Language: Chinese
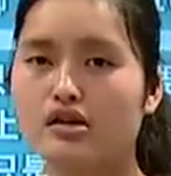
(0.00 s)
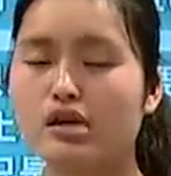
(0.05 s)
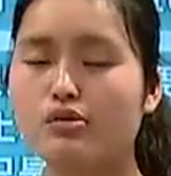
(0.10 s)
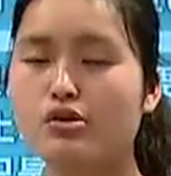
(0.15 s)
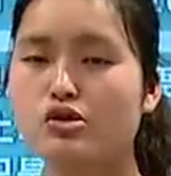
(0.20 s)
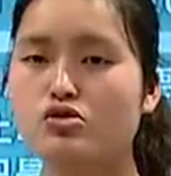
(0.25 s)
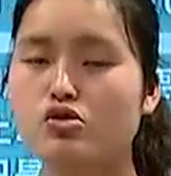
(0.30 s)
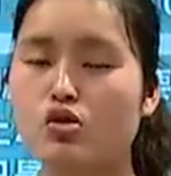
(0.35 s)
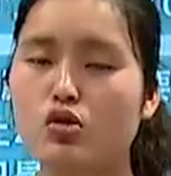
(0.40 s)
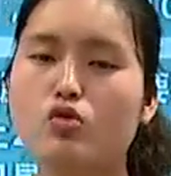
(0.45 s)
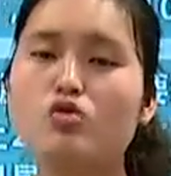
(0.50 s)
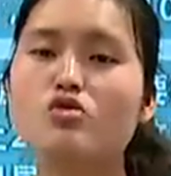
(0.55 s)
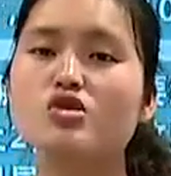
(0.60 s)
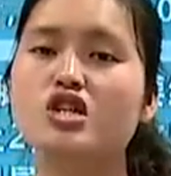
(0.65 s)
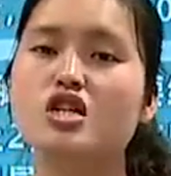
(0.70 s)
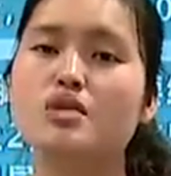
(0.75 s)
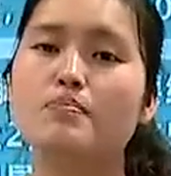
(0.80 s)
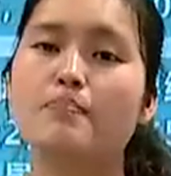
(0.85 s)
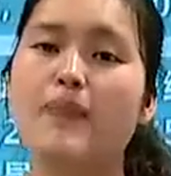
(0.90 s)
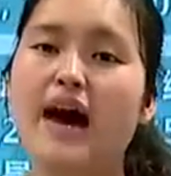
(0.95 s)
那么总
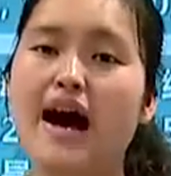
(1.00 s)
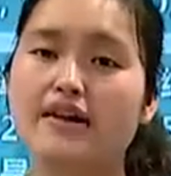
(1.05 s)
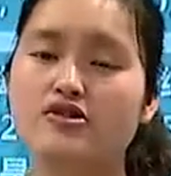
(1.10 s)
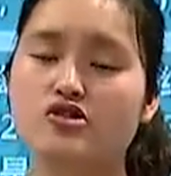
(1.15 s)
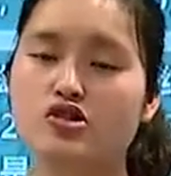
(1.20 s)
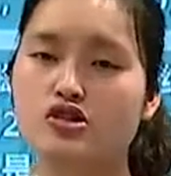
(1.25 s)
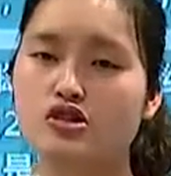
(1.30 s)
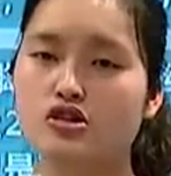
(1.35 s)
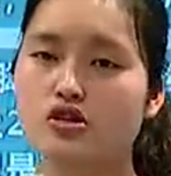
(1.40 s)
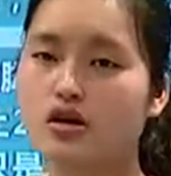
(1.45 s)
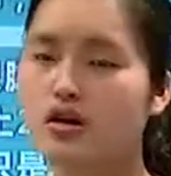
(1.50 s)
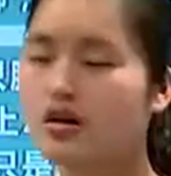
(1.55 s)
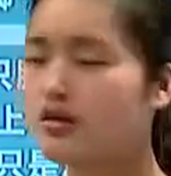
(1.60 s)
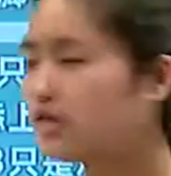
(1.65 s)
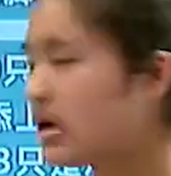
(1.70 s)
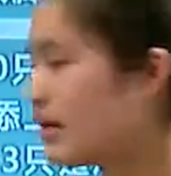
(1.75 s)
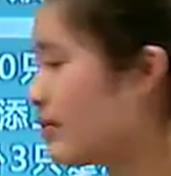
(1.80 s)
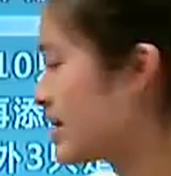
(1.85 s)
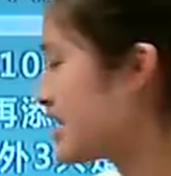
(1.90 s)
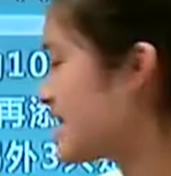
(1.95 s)
共是八只，
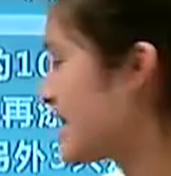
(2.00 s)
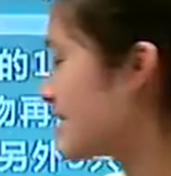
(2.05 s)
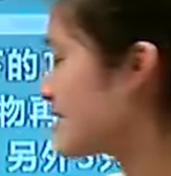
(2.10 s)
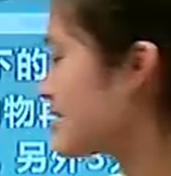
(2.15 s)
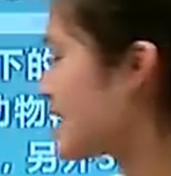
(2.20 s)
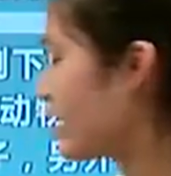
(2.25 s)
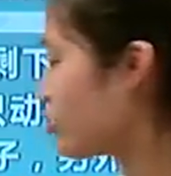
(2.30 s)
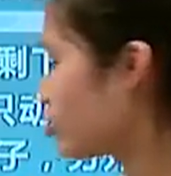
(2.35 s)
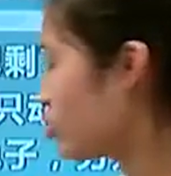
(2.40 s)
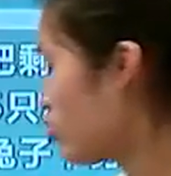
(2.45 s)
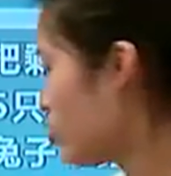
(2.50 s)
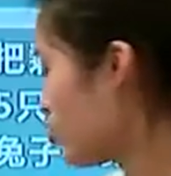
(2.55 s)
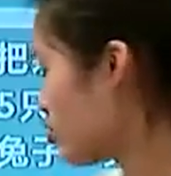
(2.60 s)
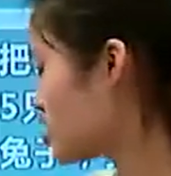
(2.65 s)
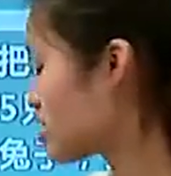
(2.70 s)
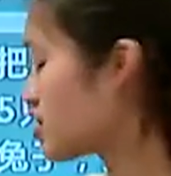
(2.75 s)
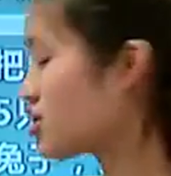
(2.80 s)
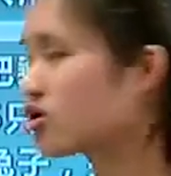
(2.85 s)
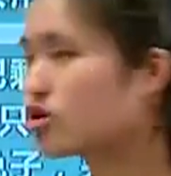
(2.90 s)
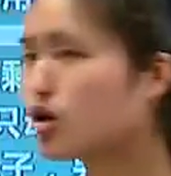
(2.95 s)
那么现在兔
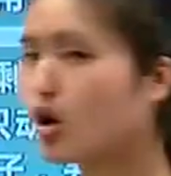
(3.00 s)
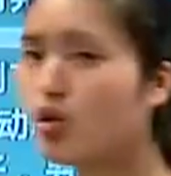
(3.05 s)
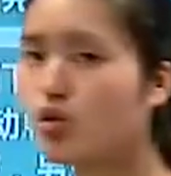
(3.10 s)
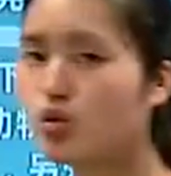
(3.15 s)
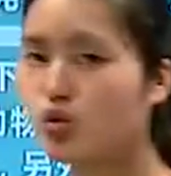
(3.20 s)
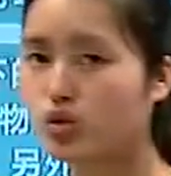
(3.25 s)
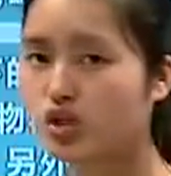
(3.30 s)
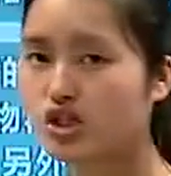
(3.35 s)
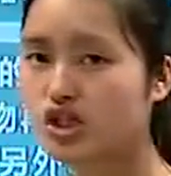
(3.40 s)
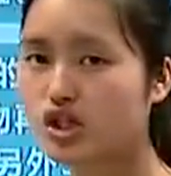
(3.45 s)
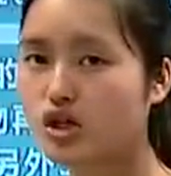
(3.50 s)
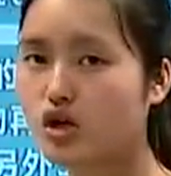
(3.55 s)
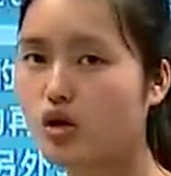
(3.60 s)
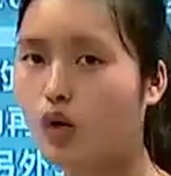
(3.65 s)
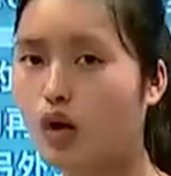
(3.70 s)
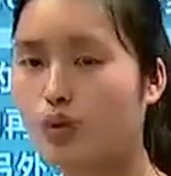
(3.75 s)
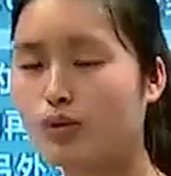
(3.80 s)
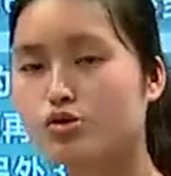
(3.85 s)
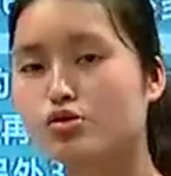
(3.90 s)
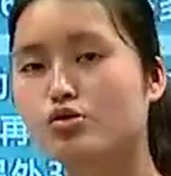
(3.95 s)
子是有五
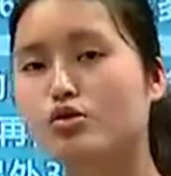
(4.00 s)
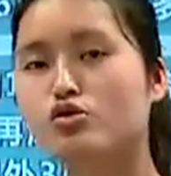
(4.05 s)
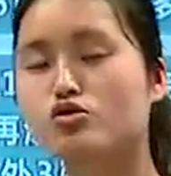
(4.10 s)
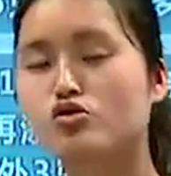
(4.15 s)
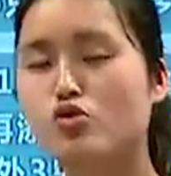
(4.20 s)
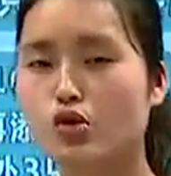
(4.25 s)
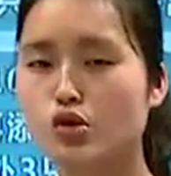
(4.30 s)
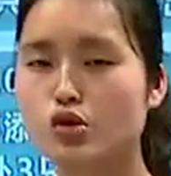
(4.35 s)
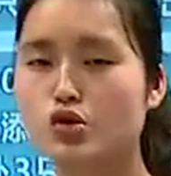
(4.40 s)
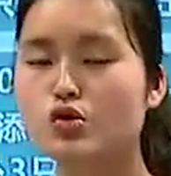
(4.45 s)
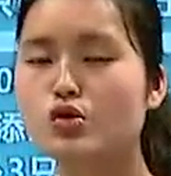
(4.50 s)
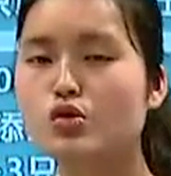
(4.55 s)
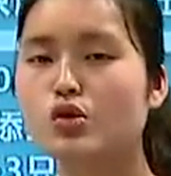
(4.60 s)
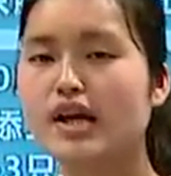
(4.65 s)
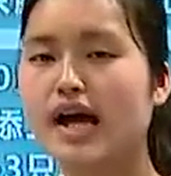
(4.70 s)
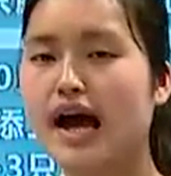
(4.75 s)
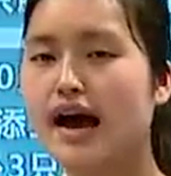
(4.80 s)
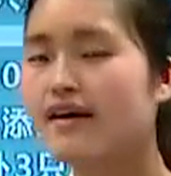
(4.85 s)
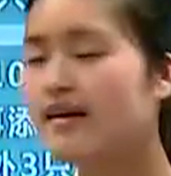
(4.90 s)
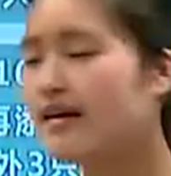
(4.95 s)
只，我们就用总
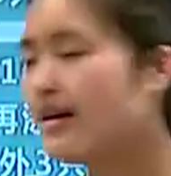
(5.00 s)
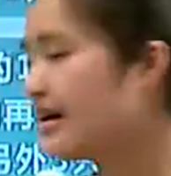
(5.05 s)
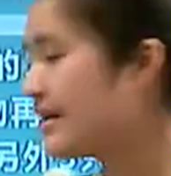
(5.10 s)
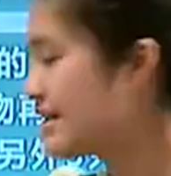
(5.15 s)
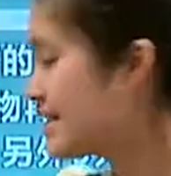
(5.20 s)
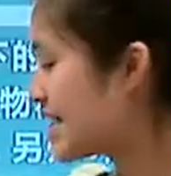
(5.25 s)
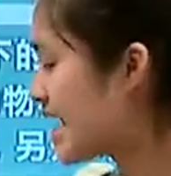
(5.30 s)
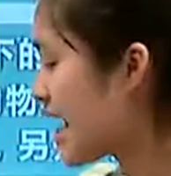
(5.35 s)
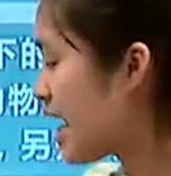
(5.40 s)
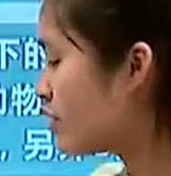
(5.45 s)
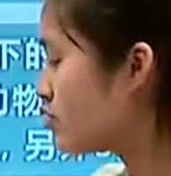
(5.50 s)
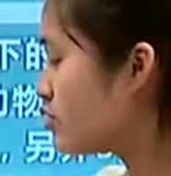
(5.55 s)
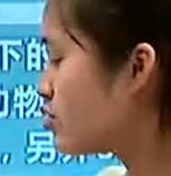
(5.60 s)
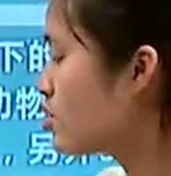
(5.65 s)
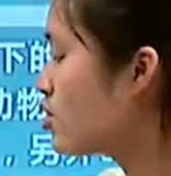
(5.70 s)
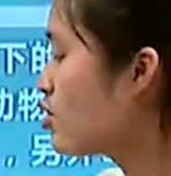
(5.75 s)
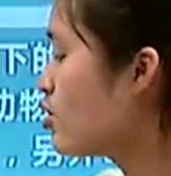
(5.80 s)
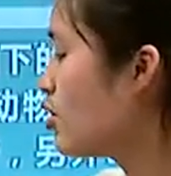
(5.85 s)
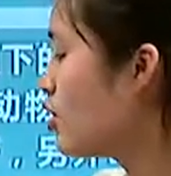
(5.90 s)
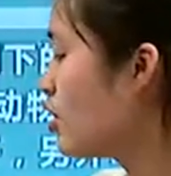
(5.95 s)
数量减
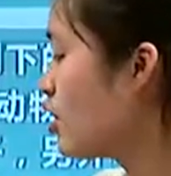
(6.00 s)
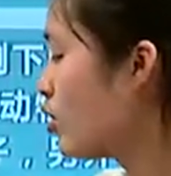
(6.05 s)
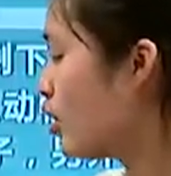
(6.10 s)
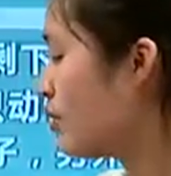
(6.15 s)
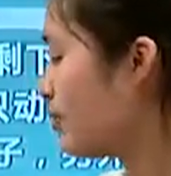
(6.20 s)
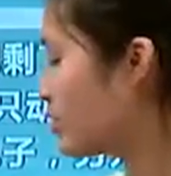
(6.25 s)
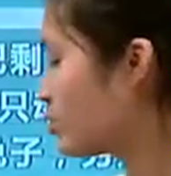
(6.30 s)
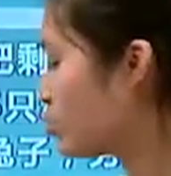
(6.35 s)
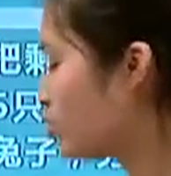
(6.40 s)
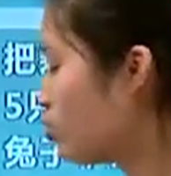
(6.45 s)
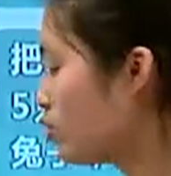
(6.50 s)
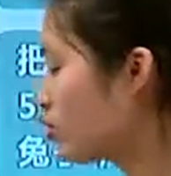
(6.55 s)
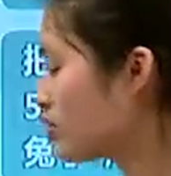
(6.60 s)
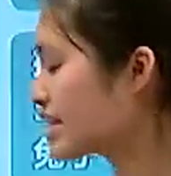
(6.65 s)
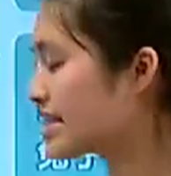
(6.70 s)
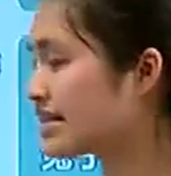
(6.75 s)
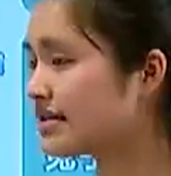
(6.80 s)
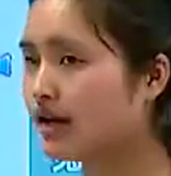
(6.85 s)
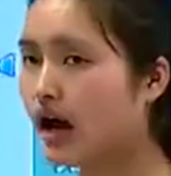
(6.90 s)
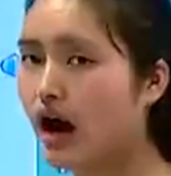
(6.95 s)
去我们
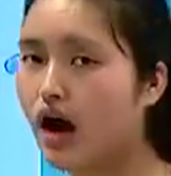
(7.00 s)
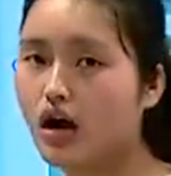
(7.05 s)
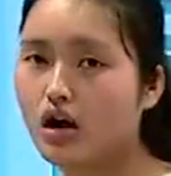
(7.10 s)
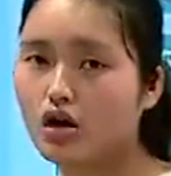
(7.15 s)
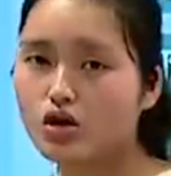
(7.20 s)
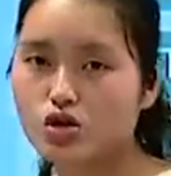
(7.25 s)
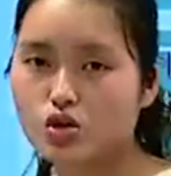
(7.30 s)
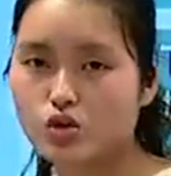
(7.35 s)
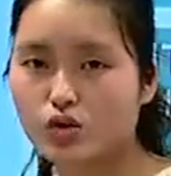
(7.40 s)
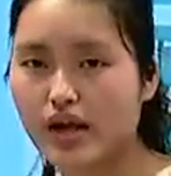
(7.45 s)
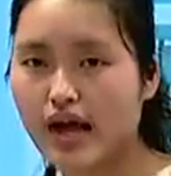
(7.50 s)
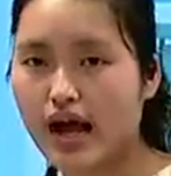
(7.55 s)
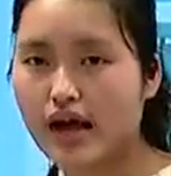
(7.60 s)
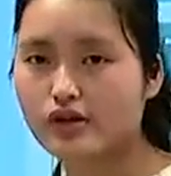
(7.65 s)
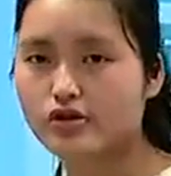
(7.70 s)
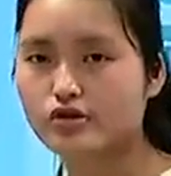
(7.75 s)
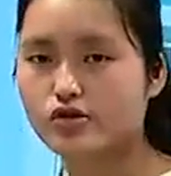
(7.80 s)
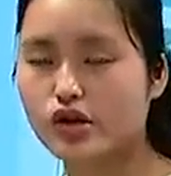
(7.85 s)
兔子的数量，